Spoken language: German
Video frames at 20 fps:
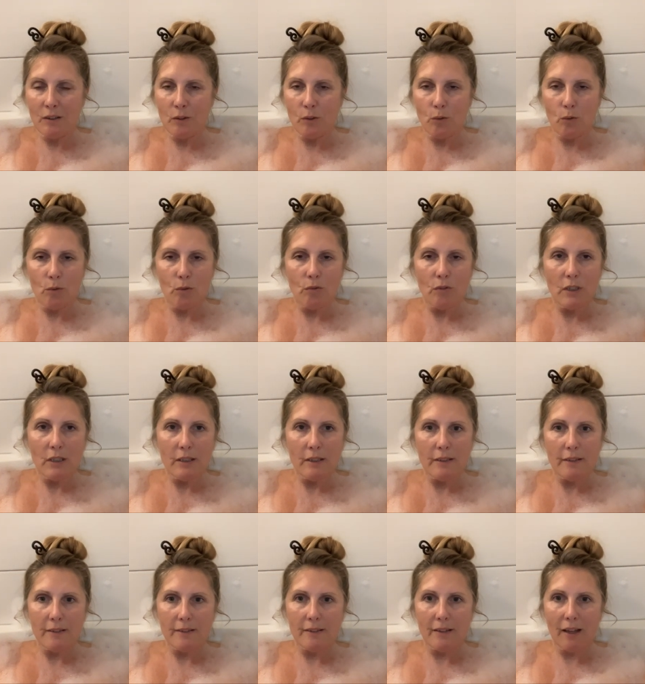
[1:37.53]
So wie ich
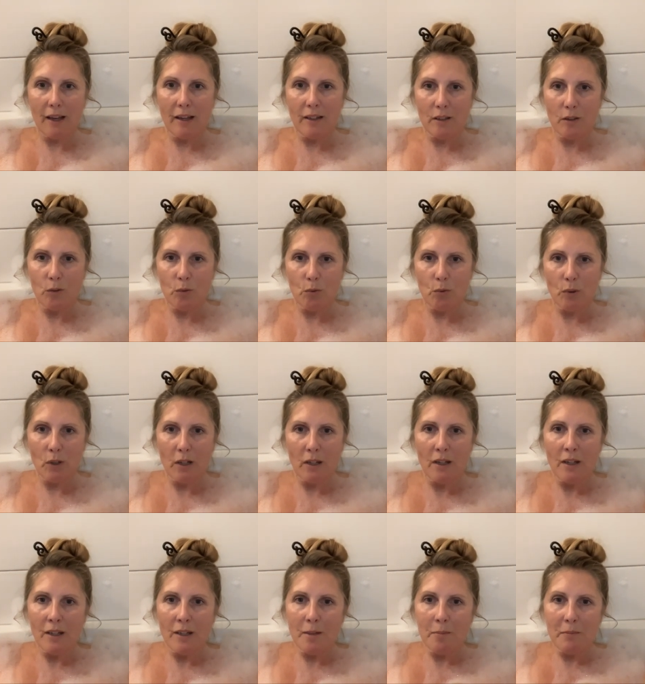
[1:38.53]
es gerade tue,
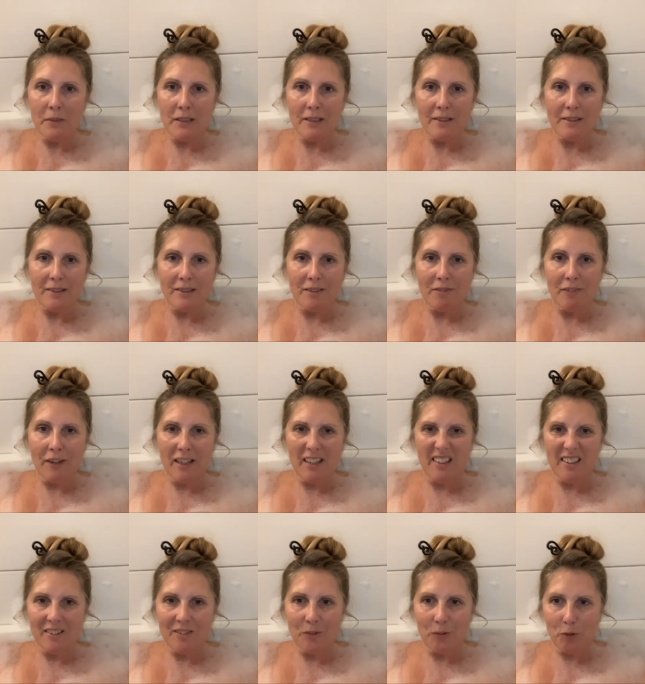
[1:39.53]
mich in die
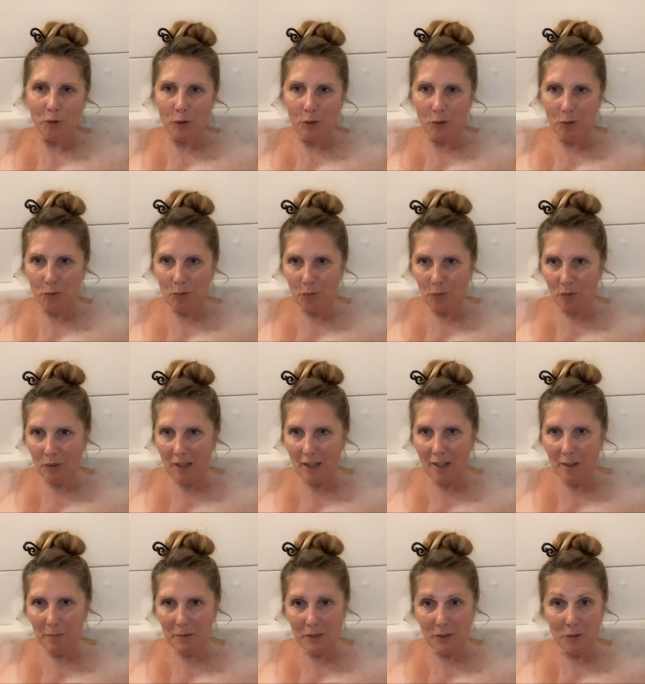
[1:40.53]
Wanne zurückgezogen
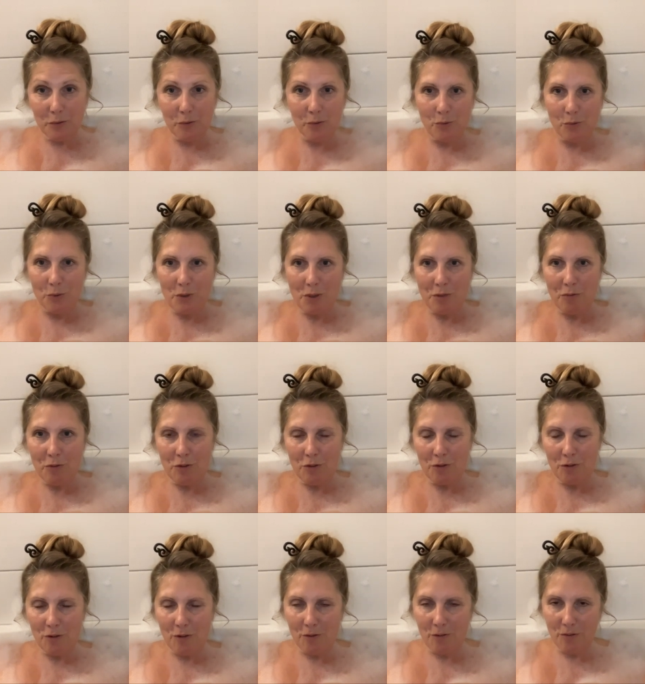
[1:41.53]
habe, die Tür
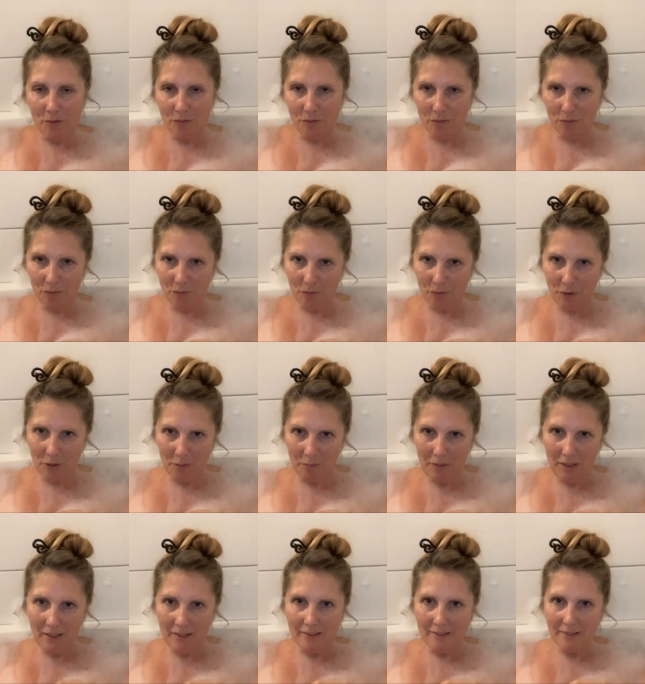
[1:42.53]
verschlossen vor dem
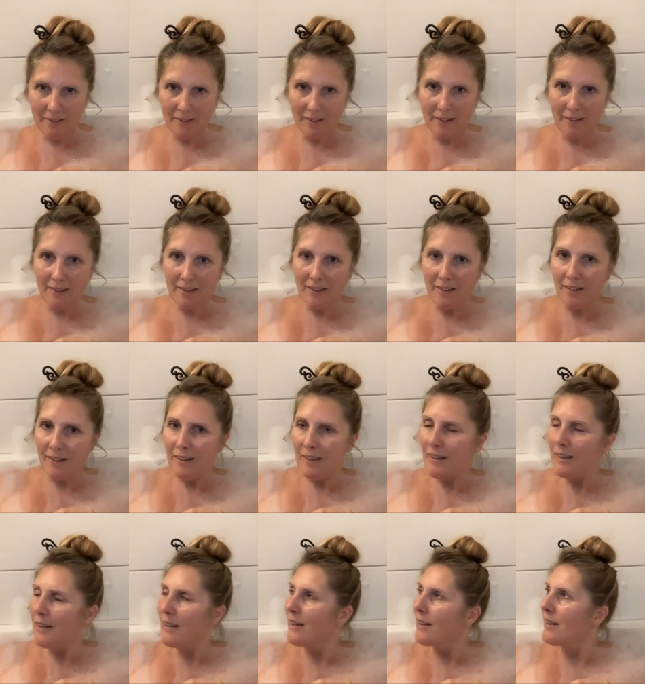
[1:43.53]
Alltag.
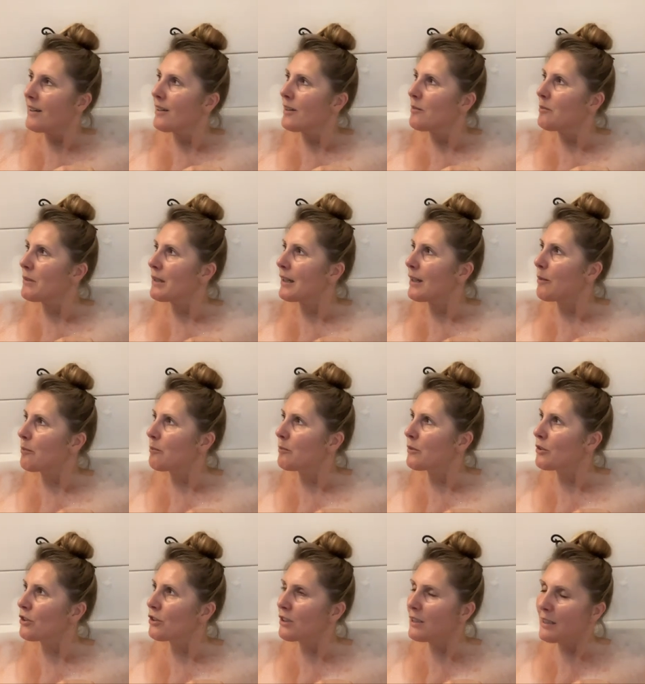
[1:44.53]
Mit
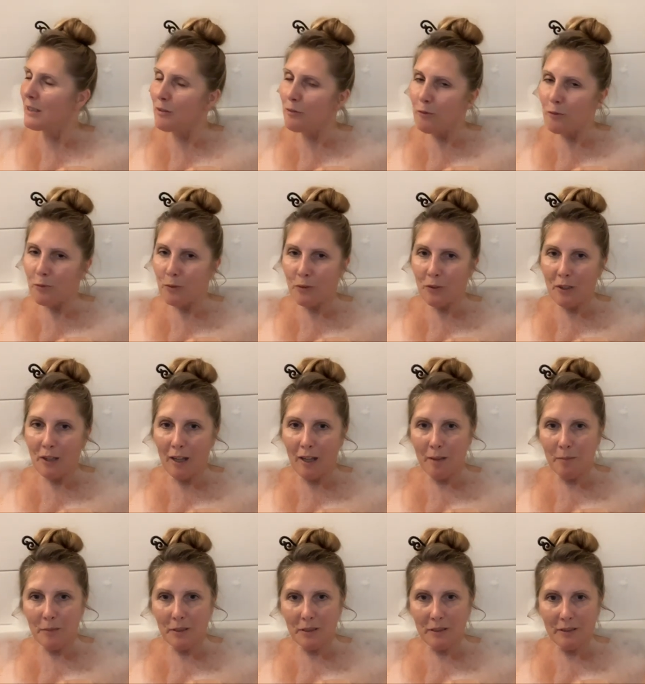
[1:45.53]
Lippenstift
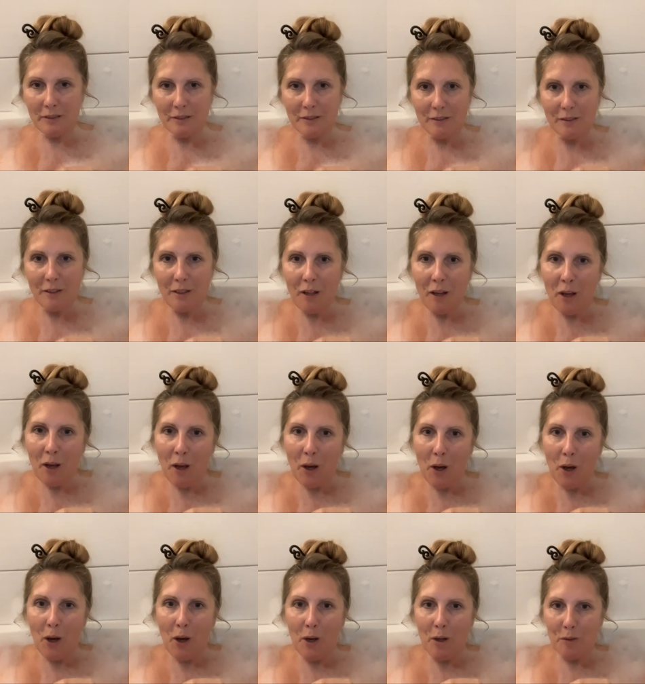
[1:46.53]
habe ich
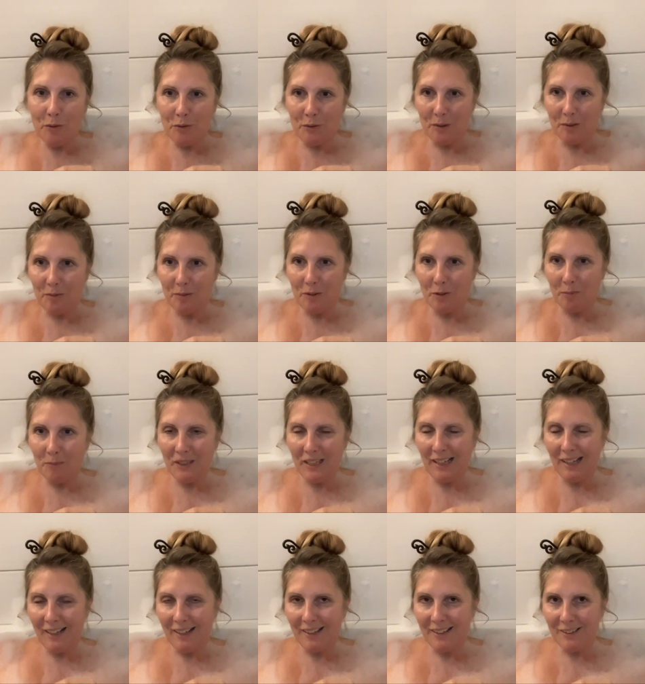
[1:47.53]
auf den
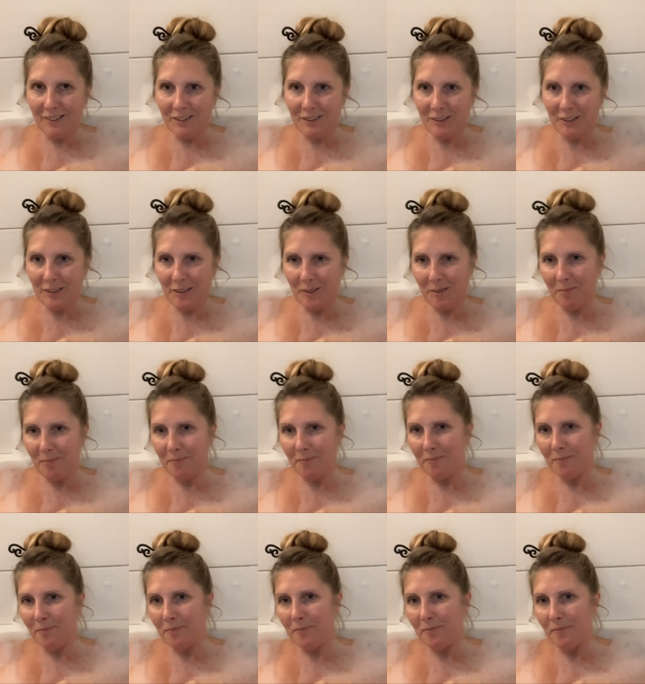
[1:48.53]
Spiegel
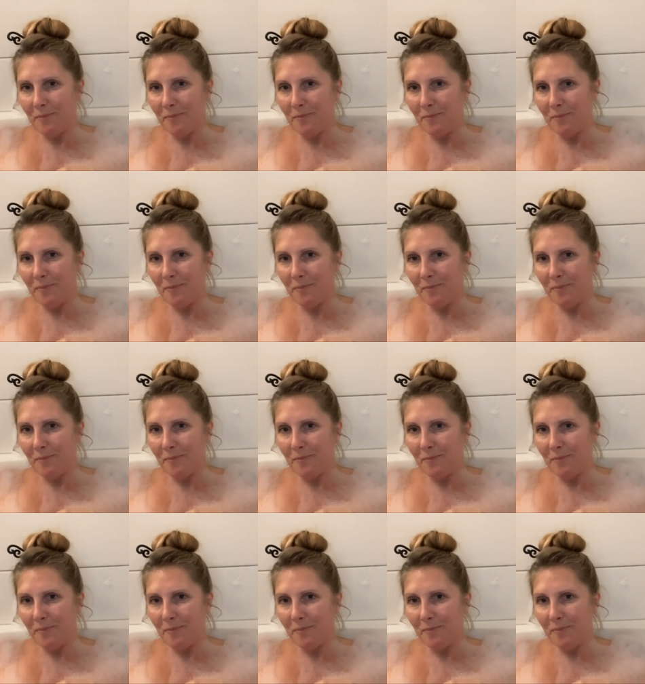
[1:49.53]
geschrieben.